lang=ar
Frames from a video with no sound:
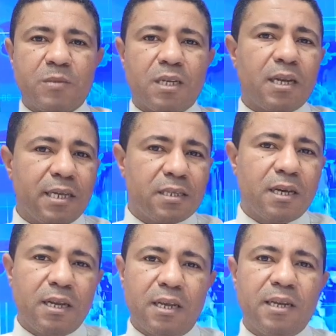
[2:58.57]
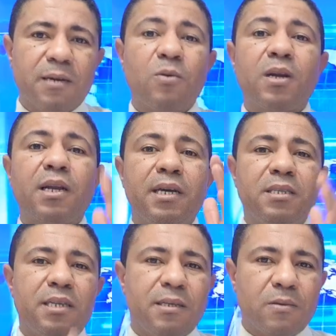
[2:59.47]
الله يسهل عليه والله
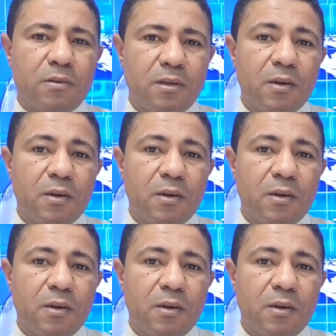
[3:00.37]
يزيدو